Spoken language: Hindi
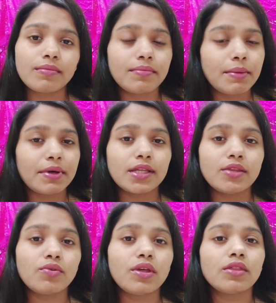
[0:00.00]
मैं बता
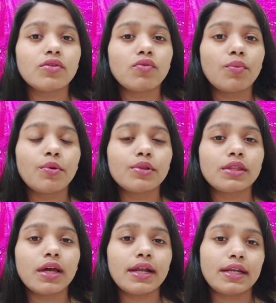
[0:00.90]
दूँगी तो वो
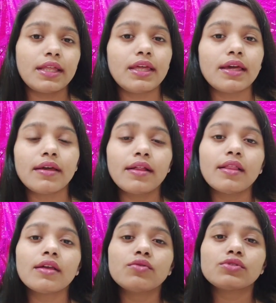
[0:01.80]
बोलता है ठीक है
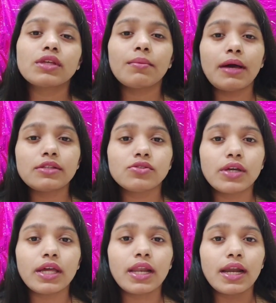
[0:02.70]
उसके बाद जो
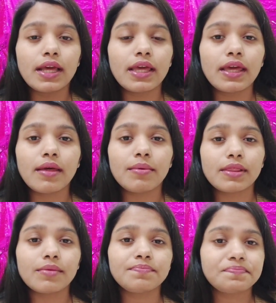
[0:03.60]
है लड़की है
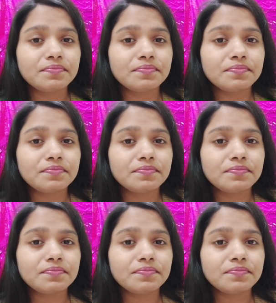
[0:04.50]
मतलब